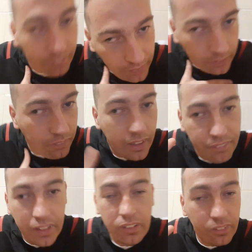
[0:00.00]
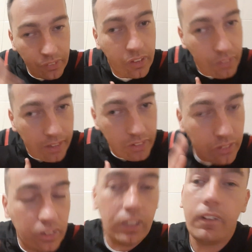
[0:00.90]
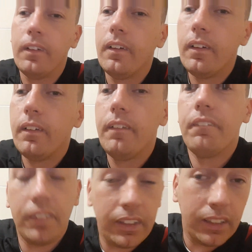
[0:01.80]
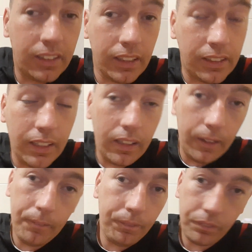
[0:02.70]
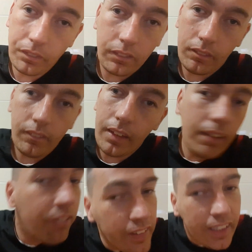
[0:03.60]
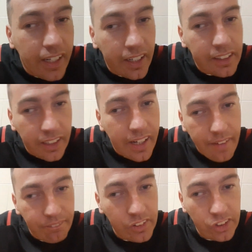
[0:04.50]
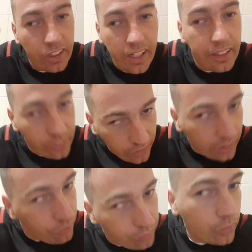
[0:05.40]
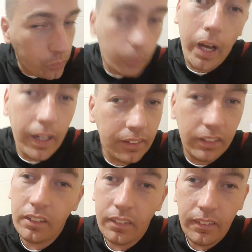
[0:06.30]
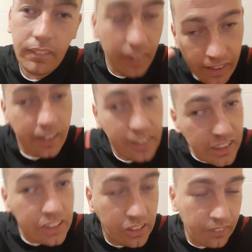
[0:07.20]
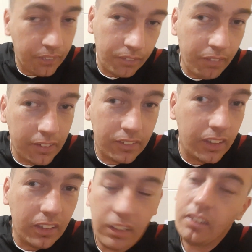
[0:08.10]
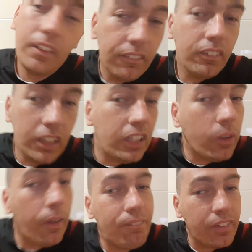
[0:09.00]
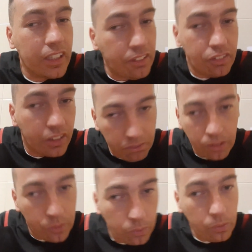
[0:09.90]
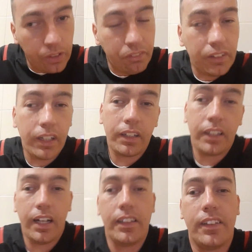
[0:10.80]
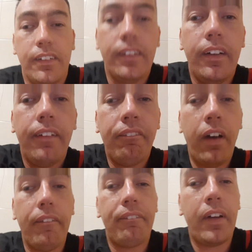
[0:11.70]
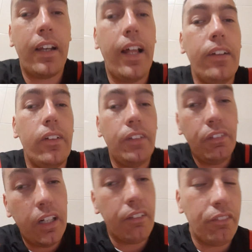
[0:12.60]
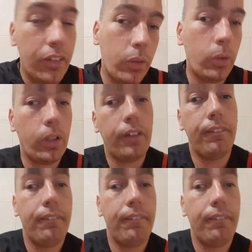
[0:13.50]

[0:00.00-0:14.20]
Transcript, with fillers: Per come la, penso, per come la vedo io. Perché stasera vedere anche Rebic nell'elenco degli infortunati è a rischio per martedì, io ho i brividi e qualcuno deve andare a casa. Ma parlando di Milan-Verona,